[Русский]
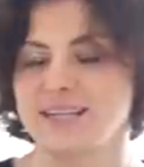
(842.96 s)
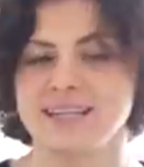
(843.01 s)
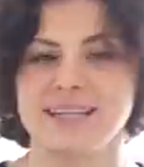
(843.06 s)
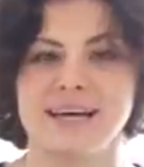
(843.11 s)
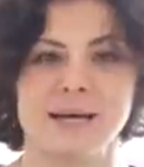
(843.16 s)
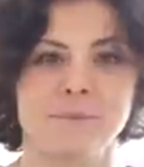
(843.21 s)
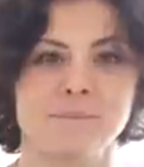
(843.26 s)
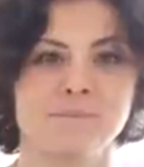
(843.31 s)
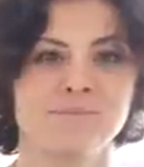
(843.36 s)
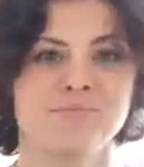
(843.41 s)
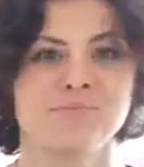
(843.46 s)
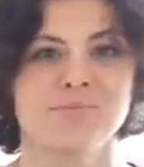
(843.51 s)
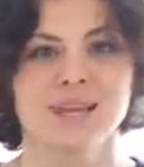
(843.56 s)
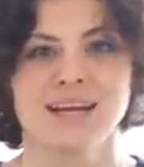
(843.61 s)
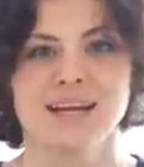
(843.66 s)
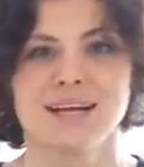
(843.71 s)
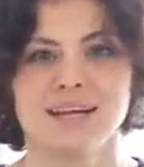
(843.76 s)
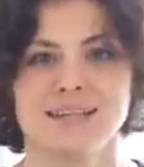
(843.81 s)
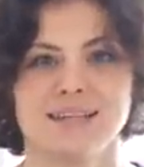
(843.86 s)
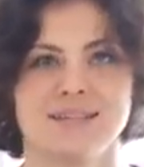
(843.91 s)
она
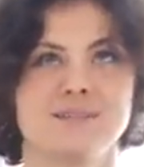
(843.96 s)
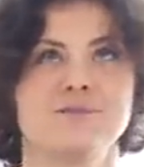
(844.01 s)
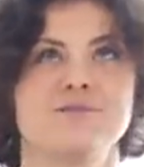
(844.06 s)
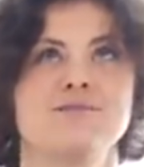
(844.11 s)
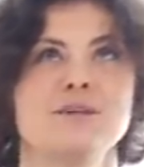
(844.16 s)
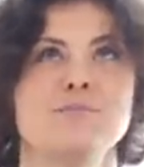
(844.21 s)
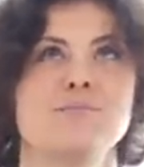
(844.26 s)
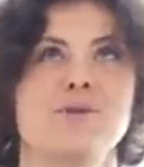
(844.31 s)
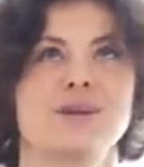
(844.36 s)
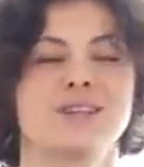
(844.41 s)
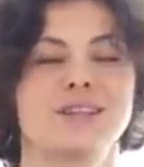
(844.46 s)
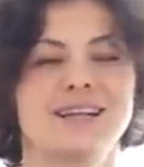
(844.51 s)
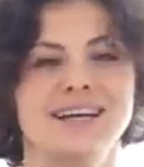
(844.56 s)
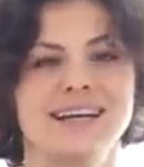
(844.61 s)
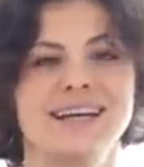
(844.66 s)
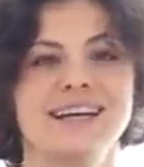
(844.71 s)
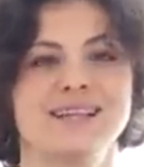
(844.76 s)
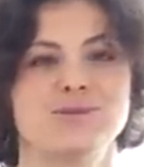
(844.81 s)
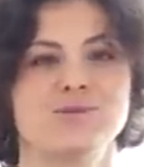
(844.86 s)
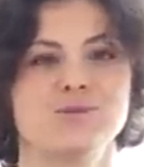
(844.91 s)
выбрала
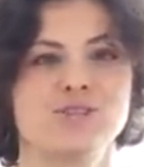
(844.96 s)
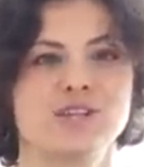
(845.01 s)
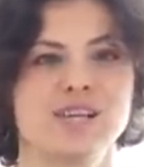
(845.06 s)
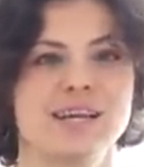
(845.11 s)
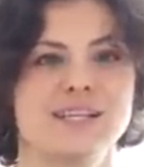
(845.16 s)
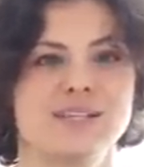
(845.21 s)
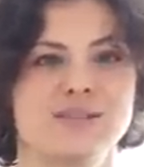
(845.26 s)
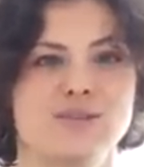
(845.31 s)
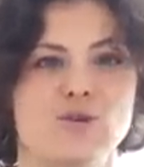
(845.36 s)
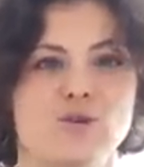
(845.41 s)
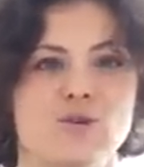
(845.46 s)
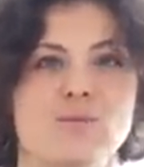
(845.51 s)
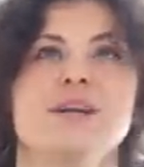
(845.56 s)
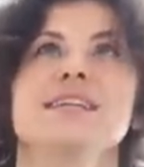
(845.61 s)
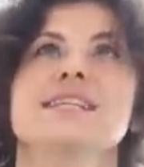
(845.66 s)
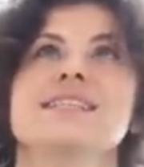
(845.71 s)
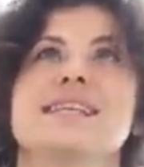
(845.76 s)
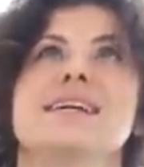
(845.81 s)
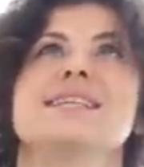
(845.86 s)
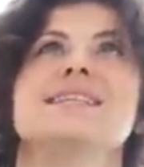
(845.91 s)
эту часть
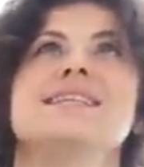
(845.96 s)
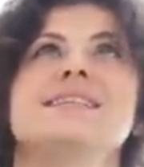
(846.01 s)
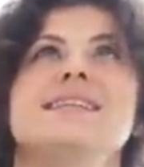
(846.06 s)
дома, кстати,